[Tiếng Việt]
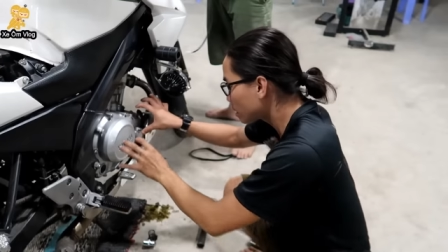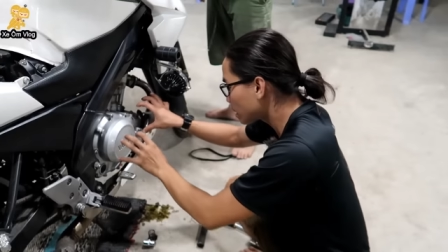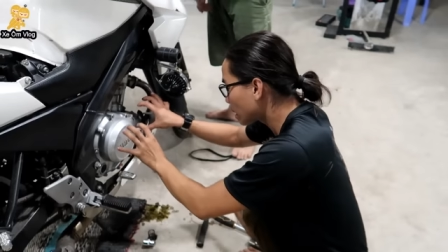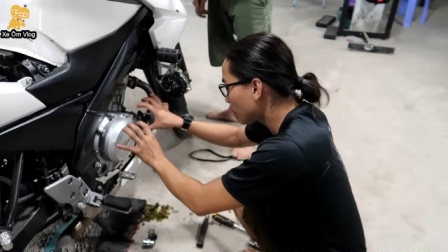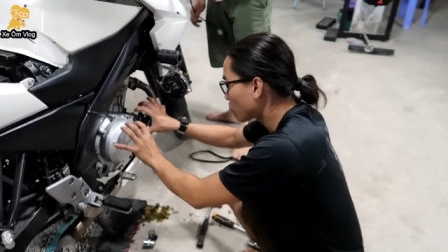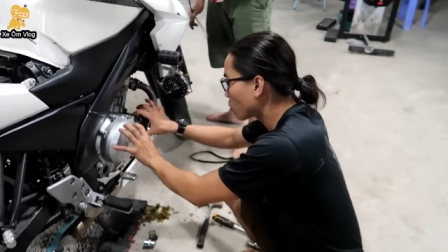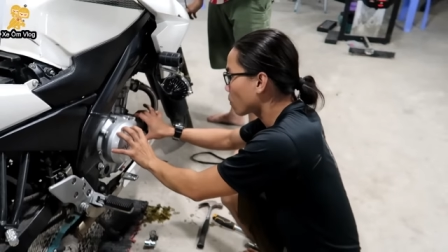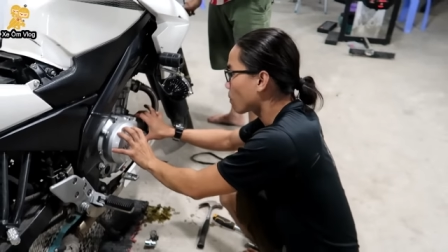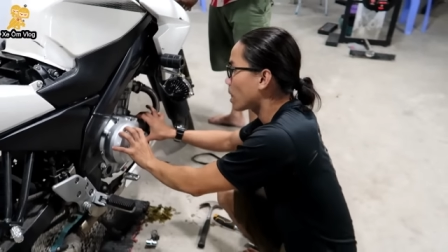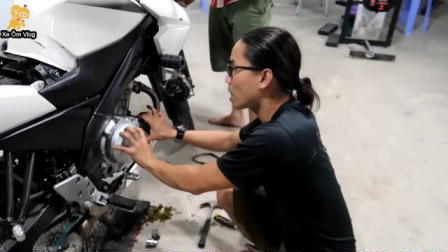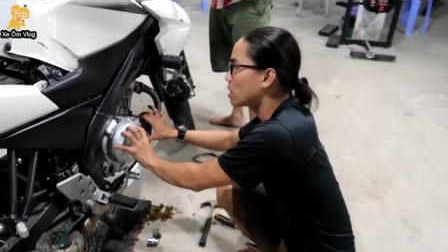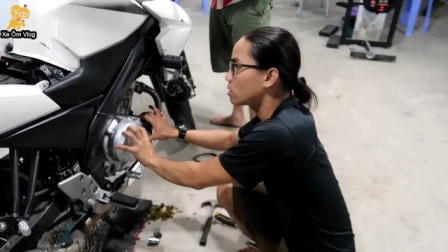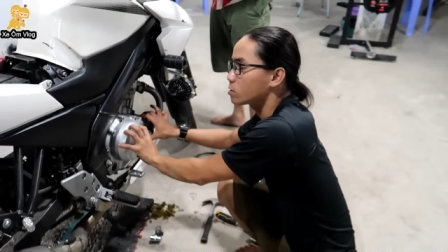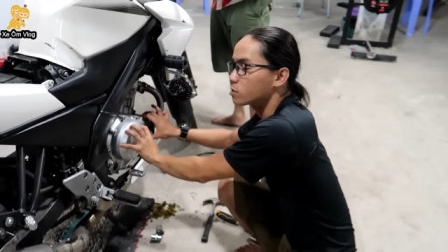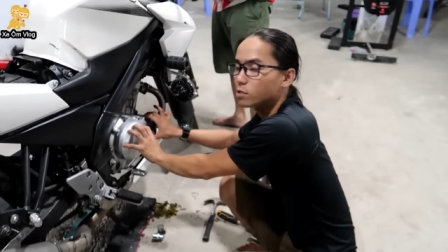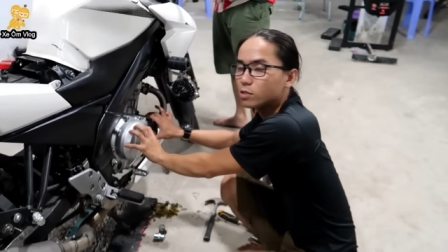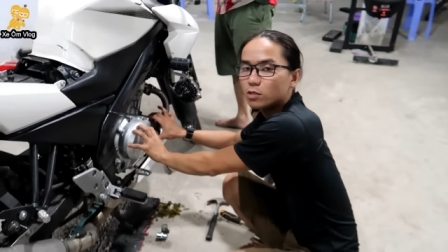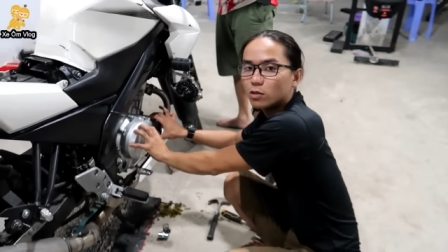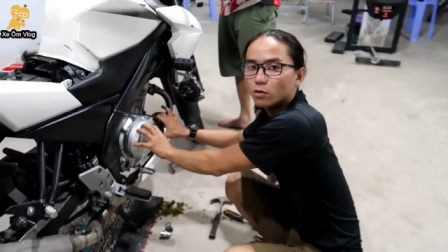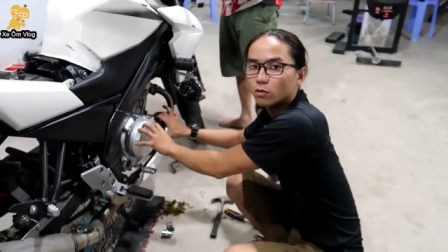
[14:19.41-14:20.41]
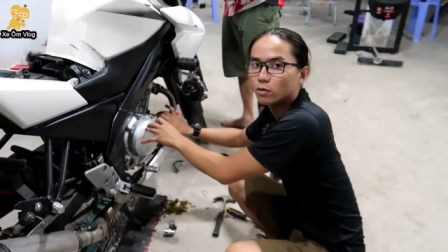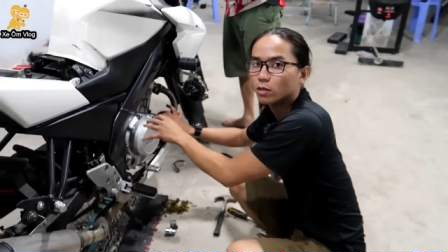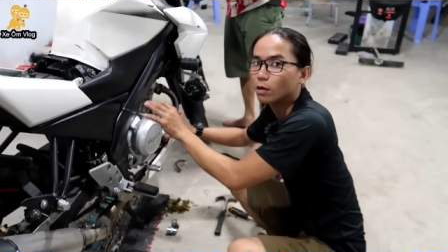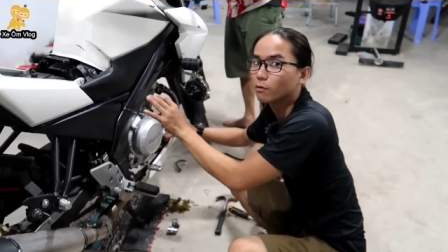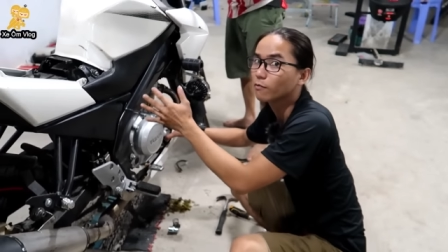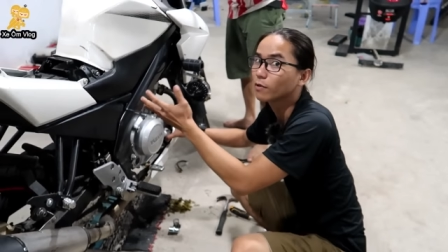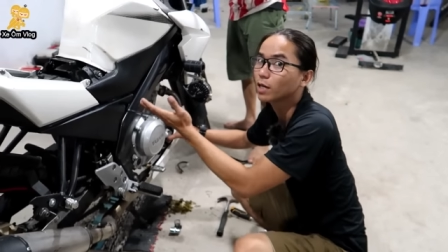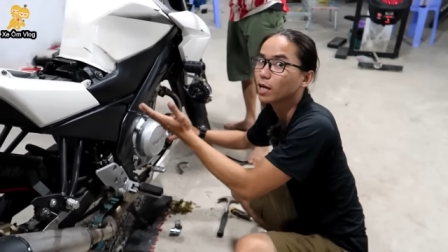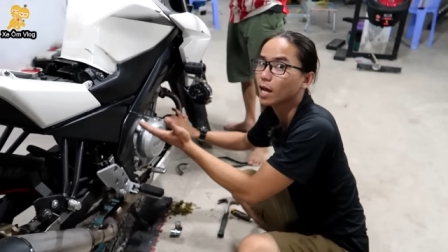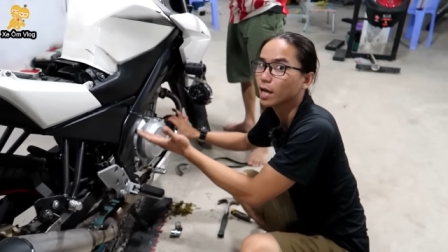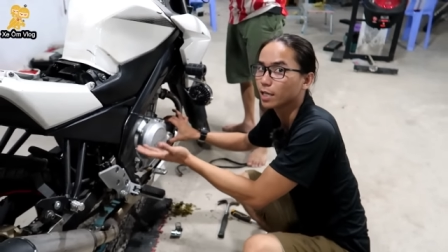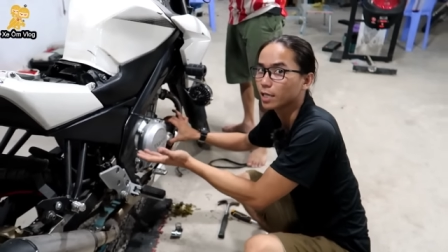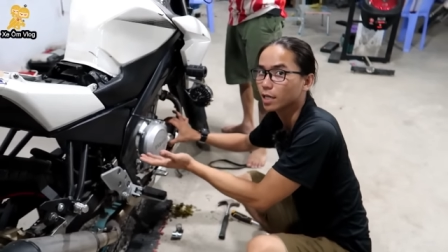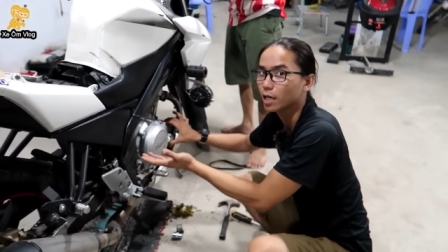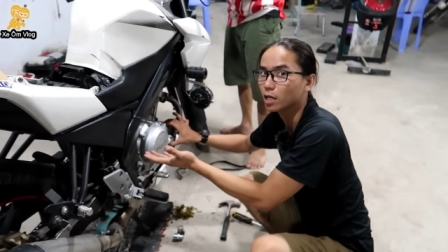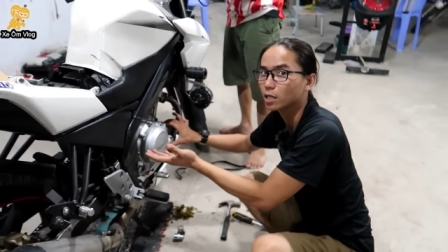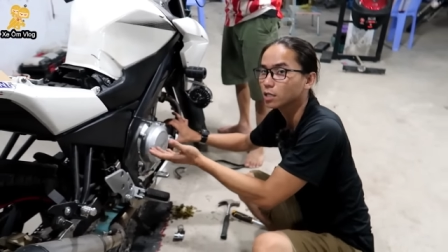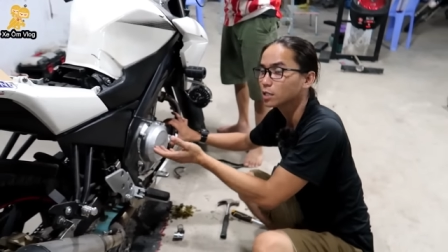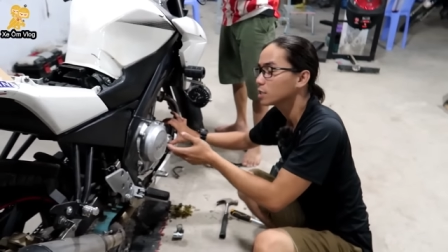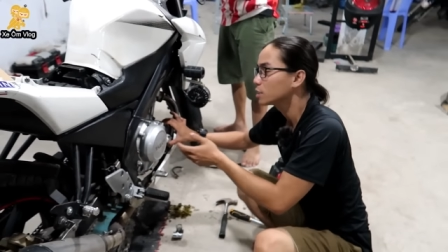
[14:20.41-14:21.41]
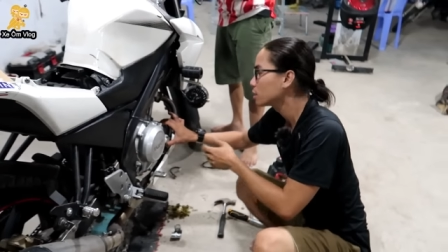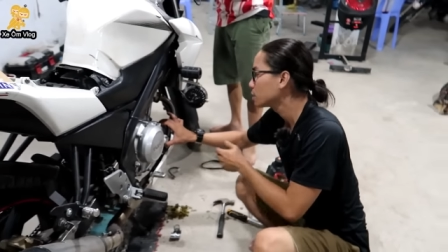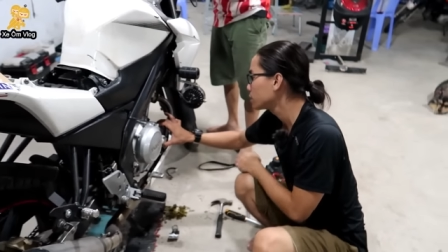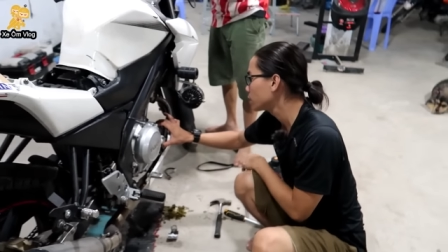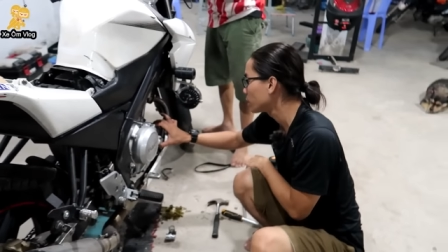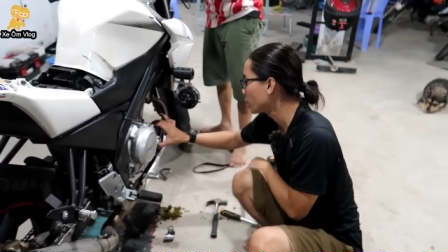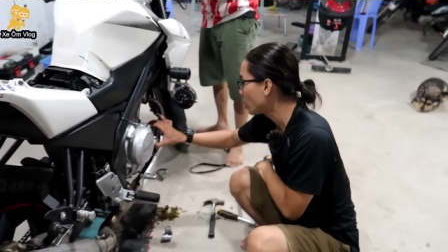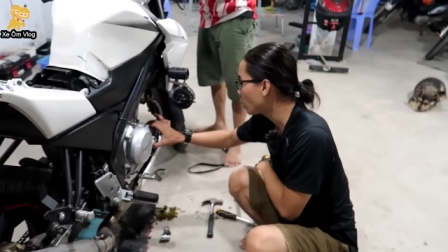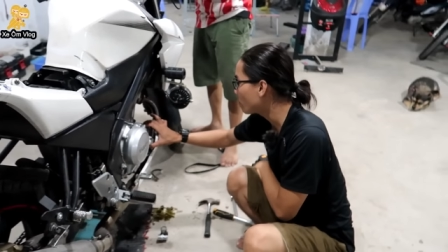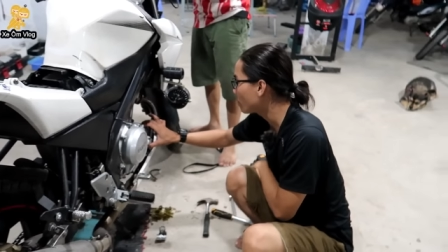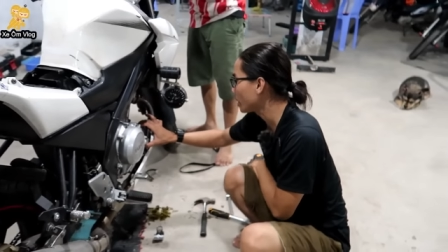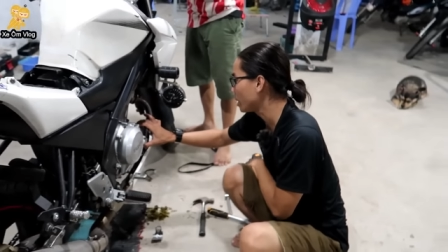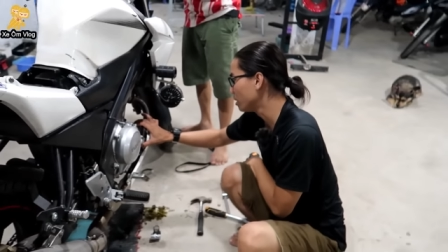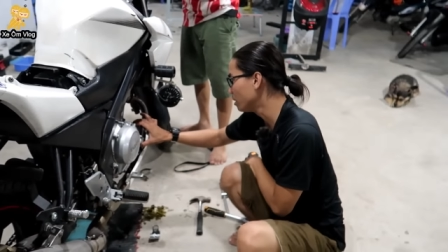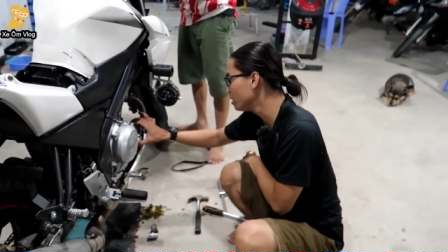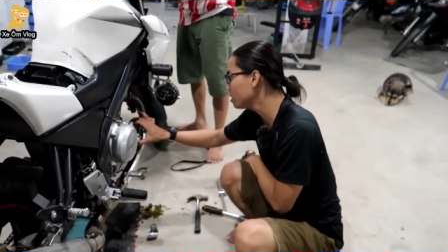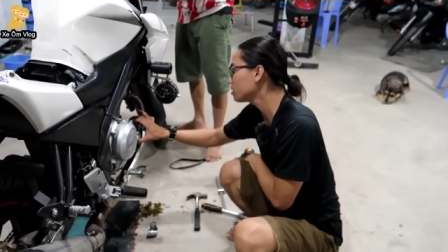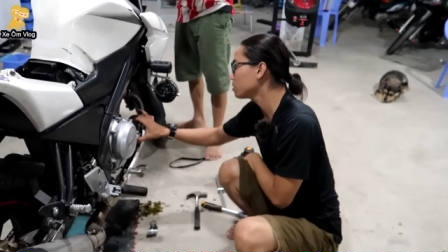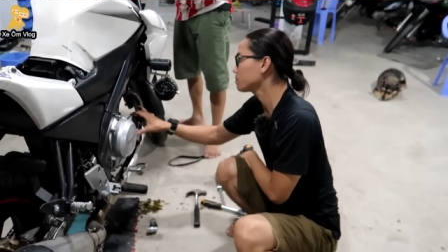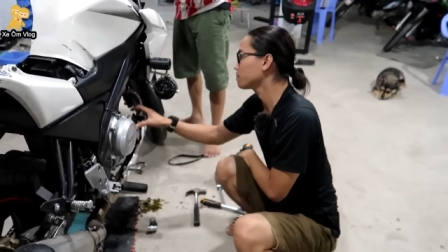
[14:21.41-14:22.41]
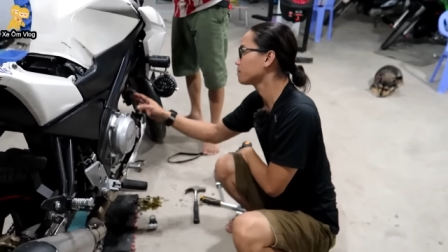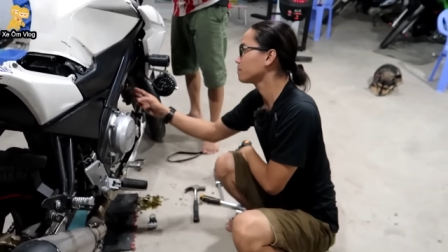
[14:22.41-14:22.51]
ngâm cục máy này xuống nước luôn không vấn đề gì hết nhưng nếu mà nước